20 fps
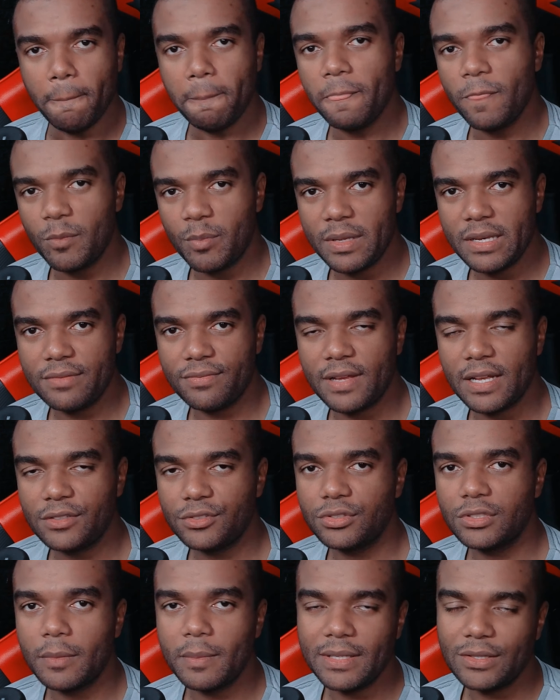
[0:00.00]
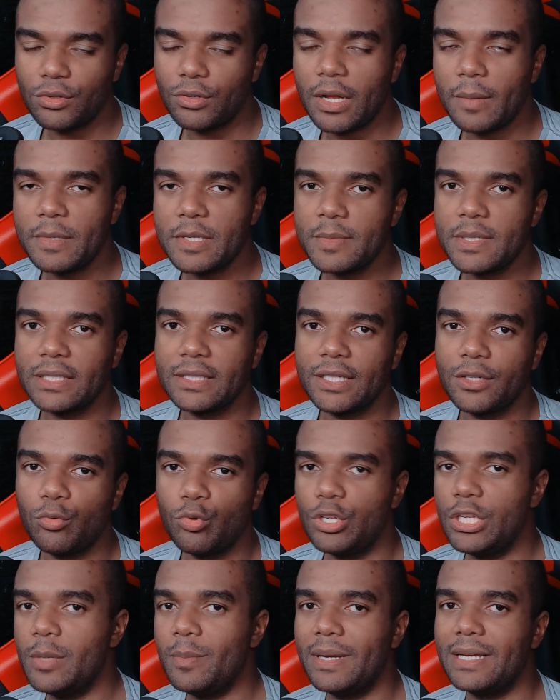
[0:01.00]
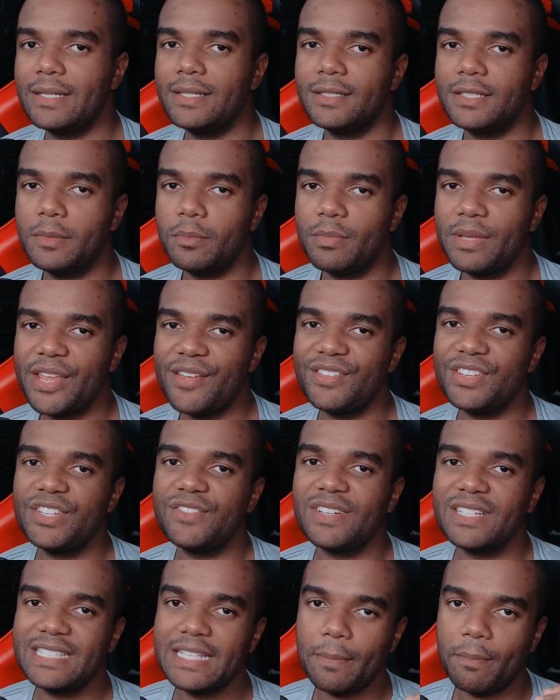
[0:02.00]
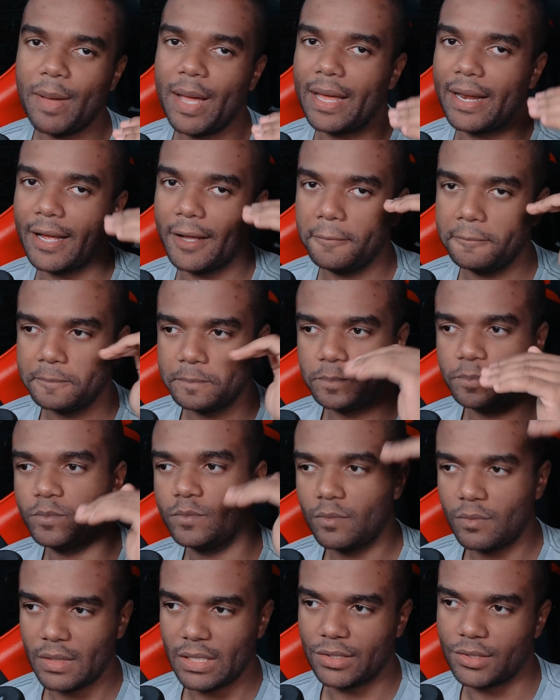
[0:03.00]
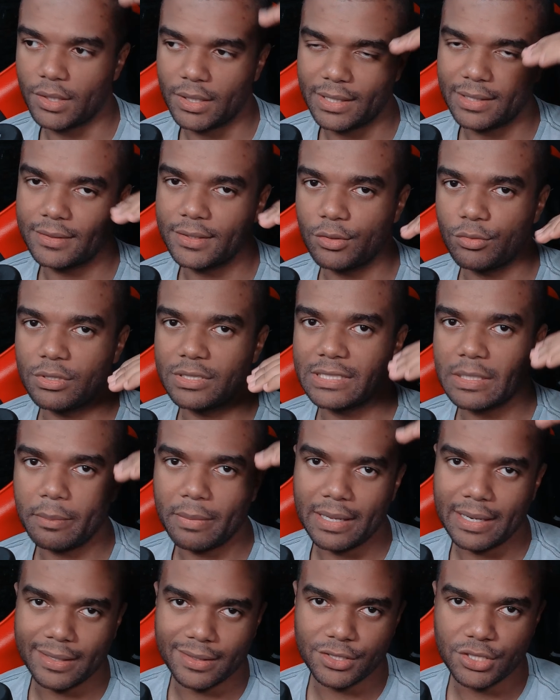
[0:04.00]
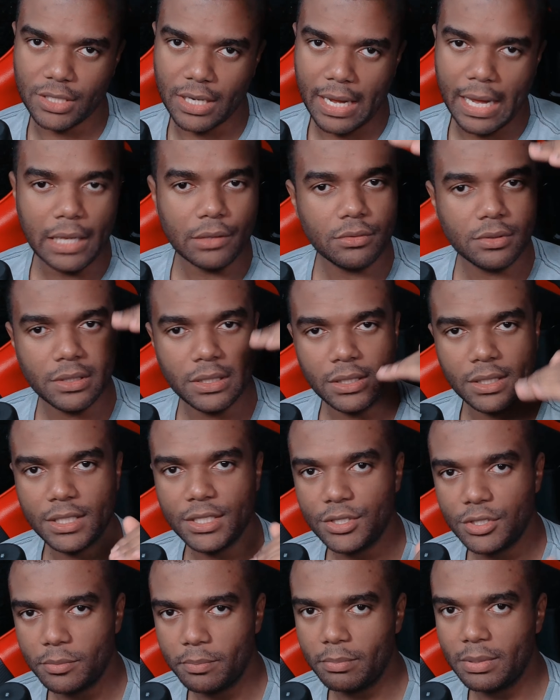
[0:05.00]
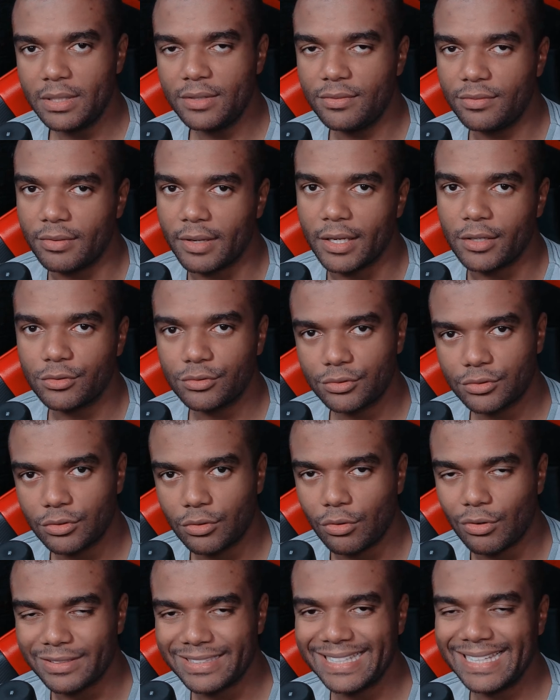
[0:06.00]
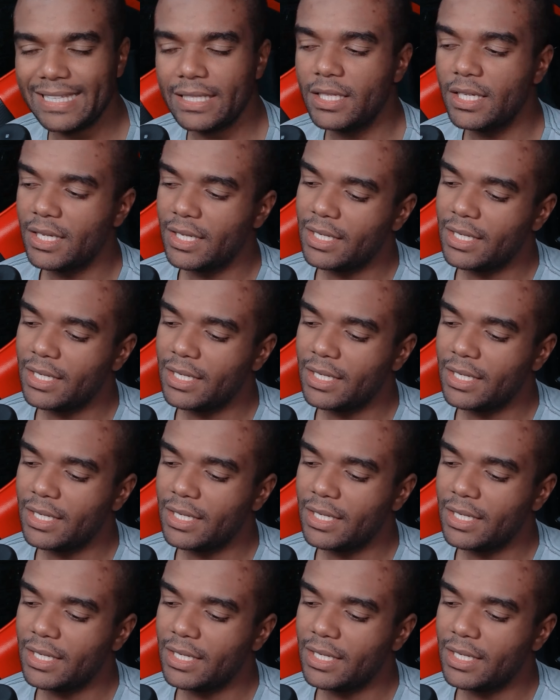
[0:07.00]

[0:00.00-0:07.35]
periféricos também estão na mesma categoria, mas em breve a gente vai separar deixar a categoria separada de hardware e de periféricos, ok?